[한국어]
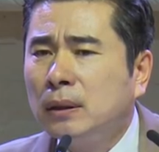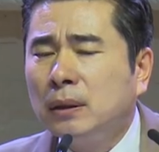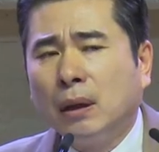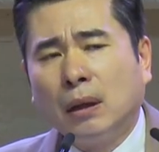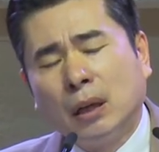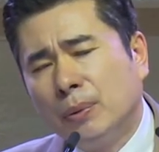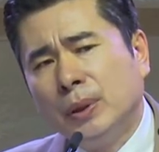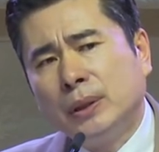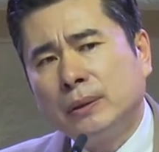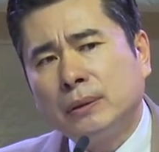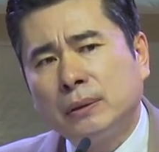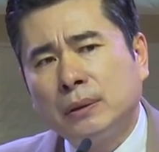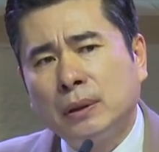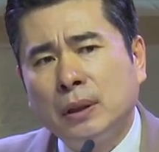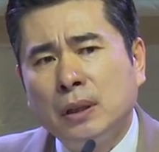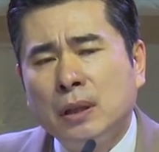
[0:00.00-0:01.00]

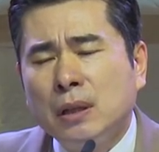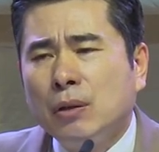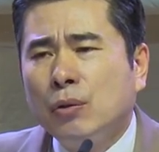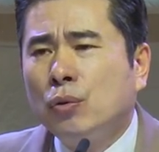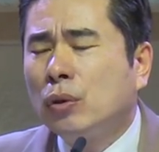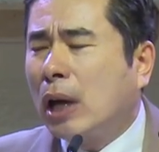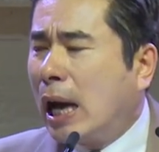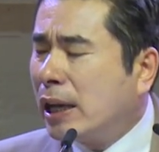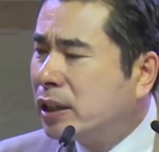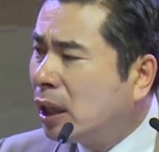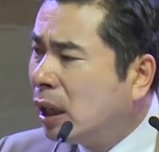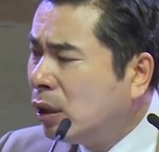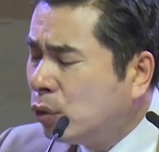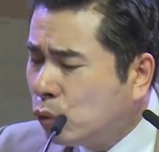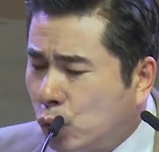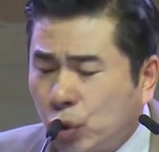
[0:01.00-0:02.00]
여러분,
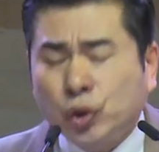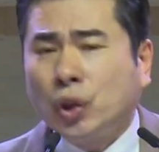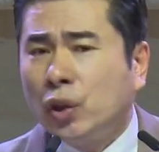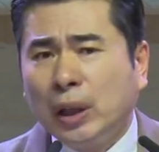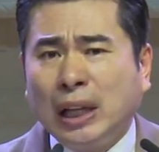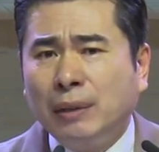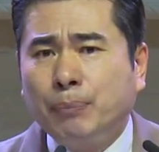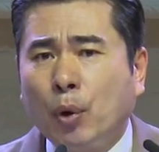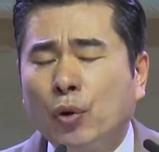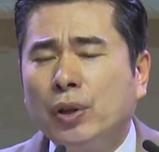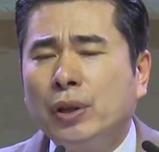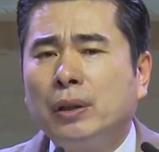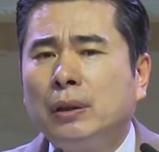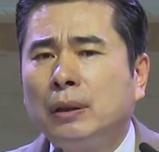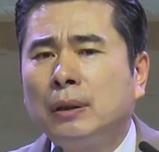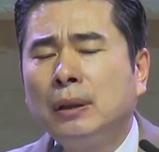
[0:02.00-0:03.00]
가장 우선한
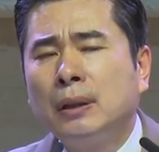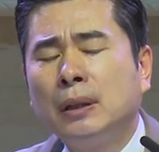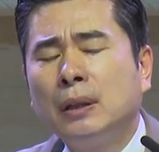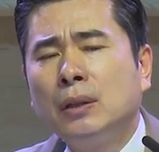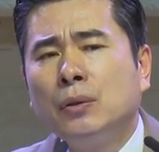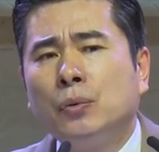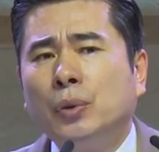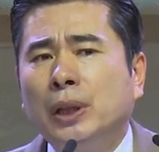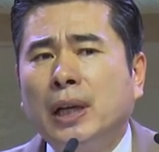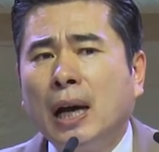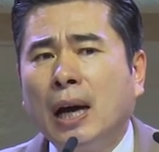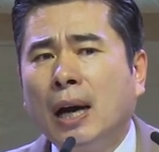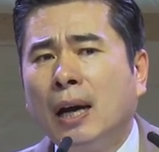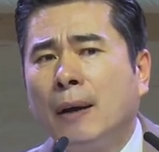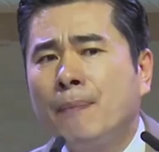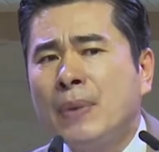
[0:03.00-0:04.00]
복은
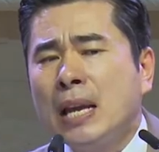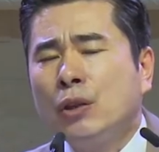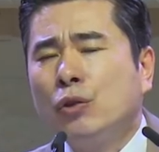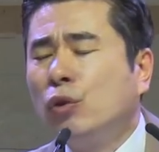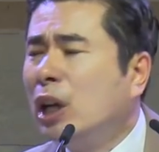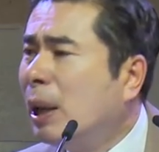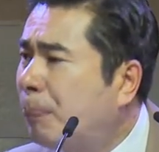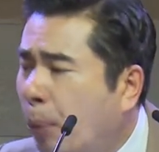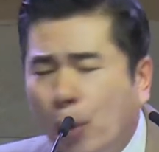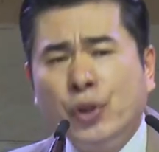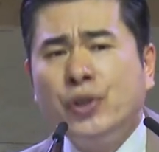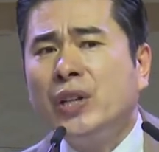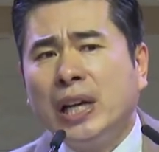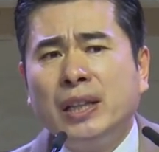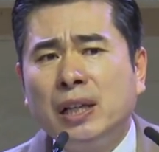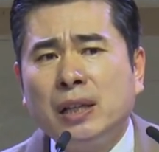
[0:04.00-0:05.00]
우리가 눈에
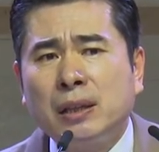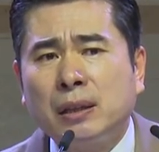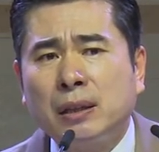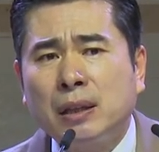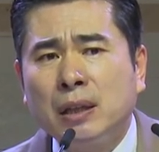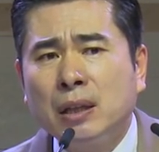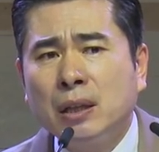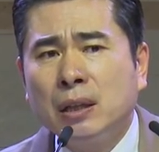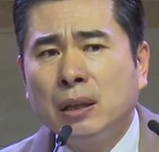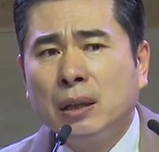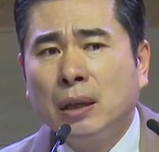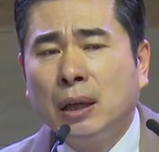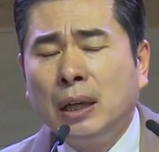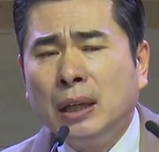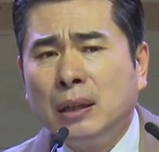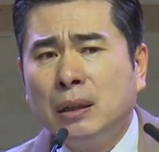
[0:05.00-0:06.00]
보이지 않는
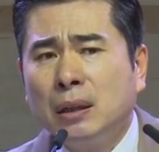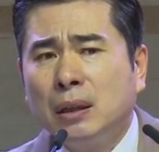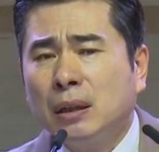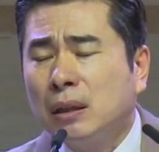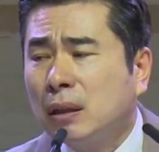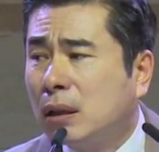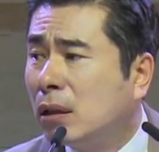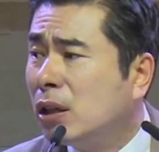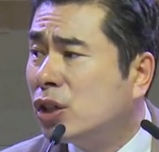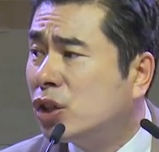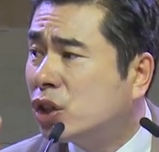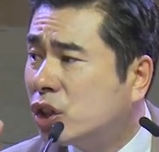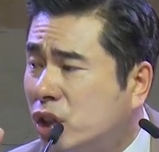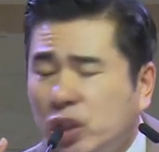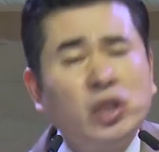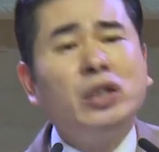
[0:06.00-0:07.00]
에? 그런
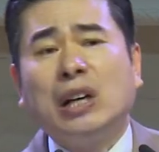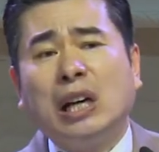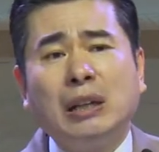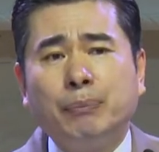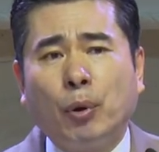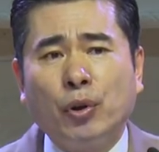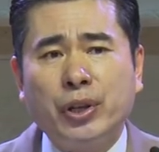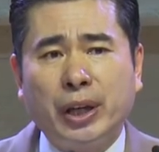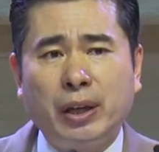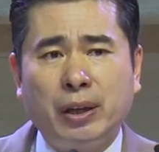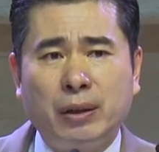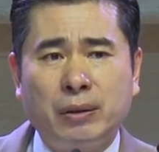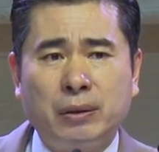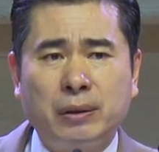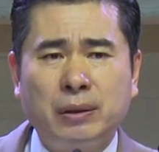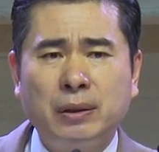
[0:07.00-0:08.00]
신령한
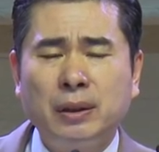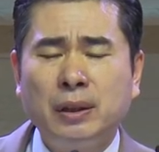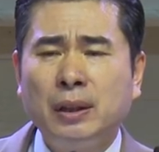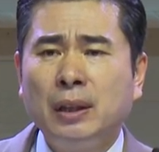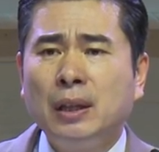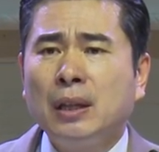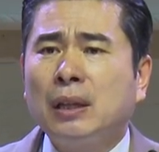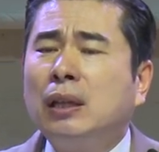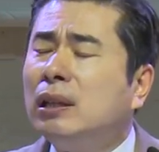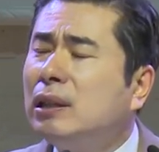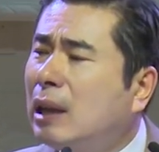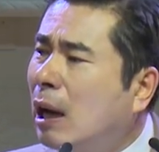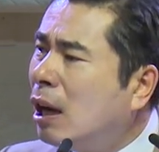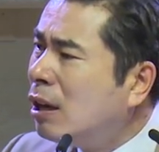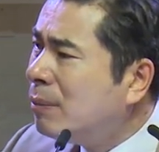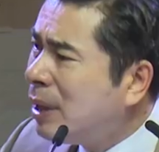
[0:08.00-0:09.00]
복이에요. 그
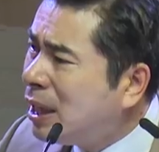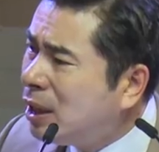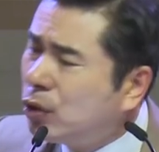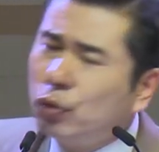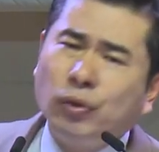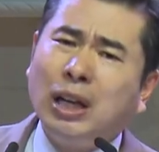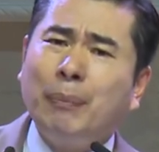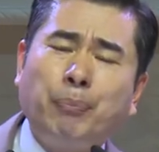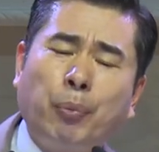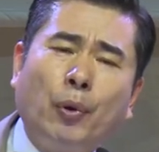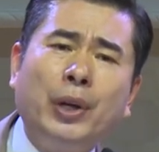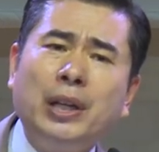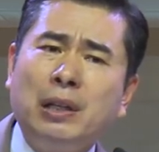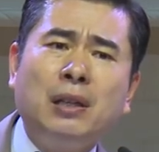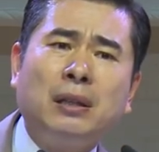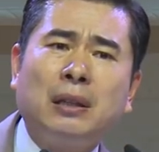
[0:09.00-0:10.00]
다음에 눈에
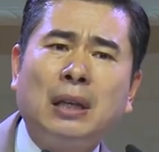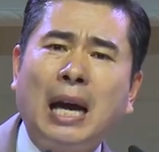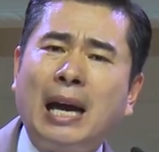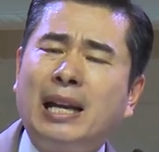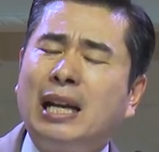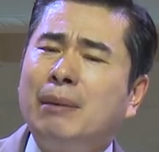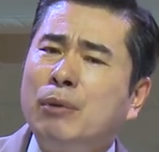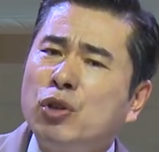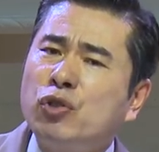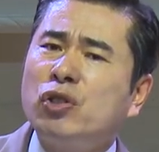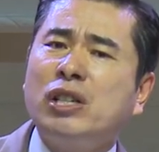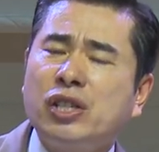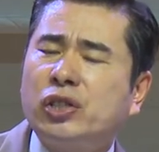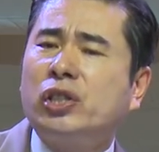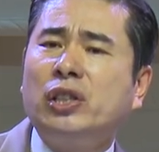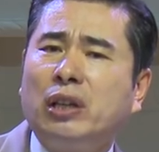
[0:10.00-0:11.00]
보이는 하나님이
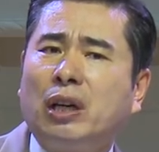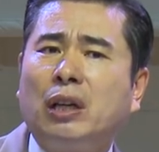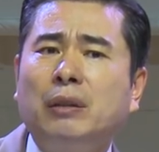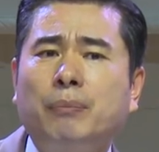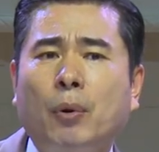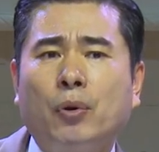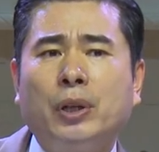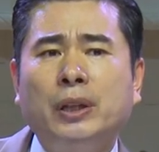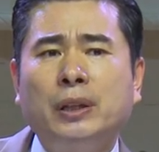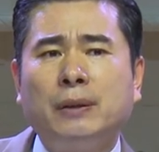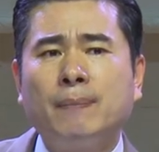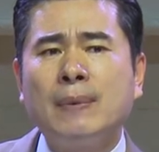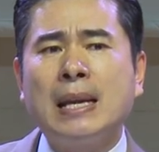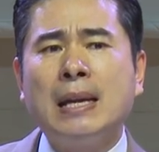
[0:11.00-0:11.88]
주시는 신령한 복은